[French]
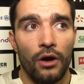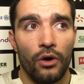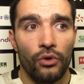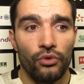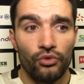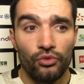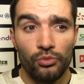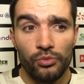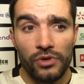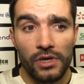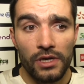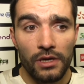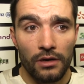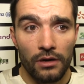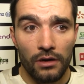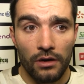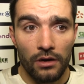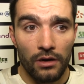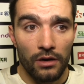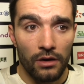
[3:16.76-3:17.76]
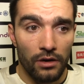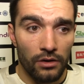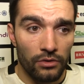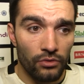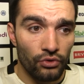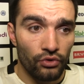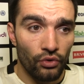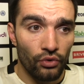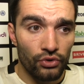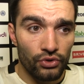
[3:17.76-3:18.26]
on oubliait
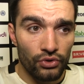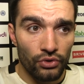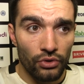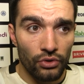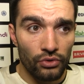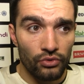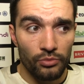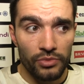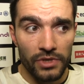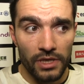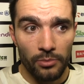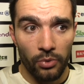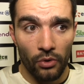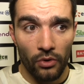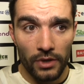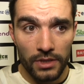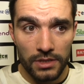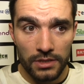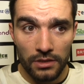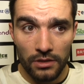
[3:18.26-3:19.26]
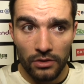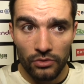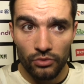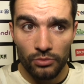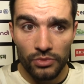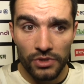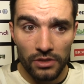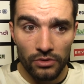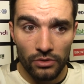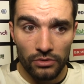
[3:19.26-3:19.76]
notre jeu, on oubliait de progresser, on
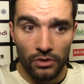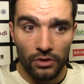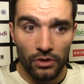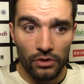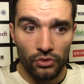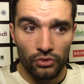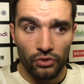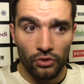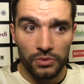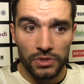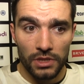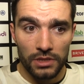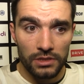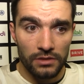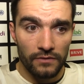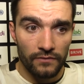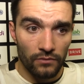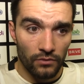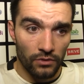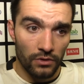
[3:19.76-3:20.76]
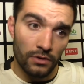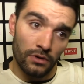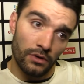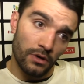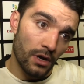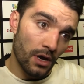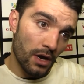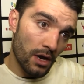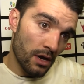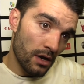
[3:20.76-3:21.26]
oubliait notre, notre objectif. Donc
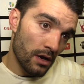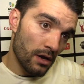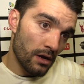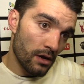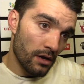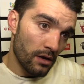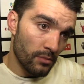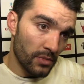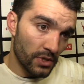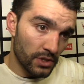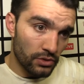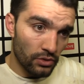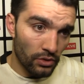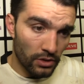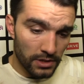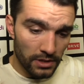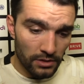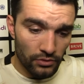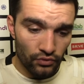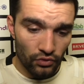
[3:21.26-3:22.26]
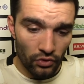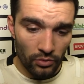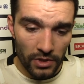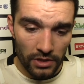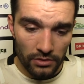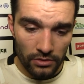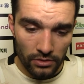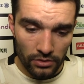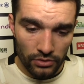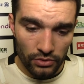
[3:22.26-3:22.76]
Bien sûr, c'est toujours
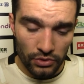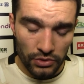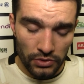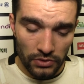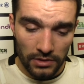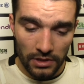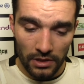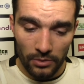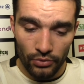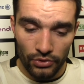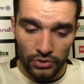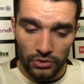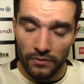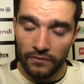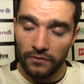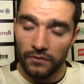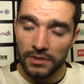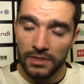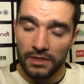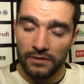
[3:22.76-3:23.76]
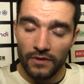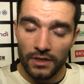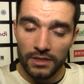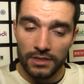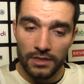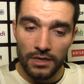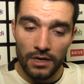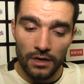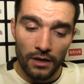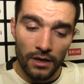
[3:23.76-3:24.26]
bien de, zioter un peu ce que font les
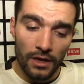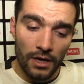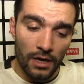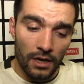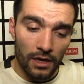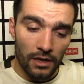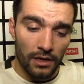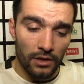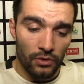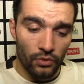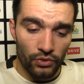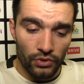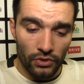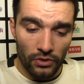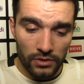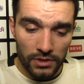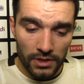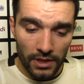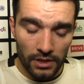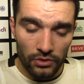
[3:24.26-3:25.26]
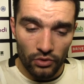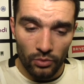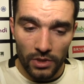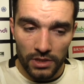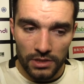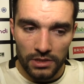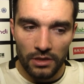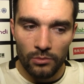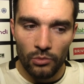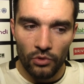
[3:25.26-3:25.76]
adversaires, les concurrents directs au
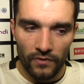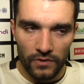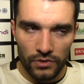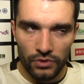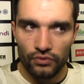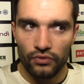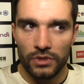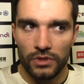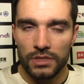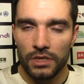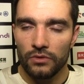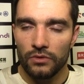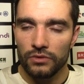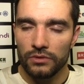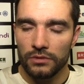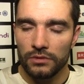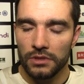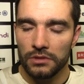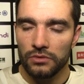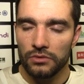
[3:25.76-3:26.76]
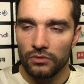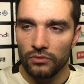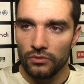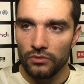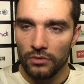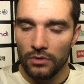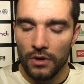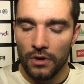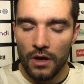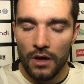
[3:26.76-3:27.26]
maintien, mais on va surtout rester concentré sur nous.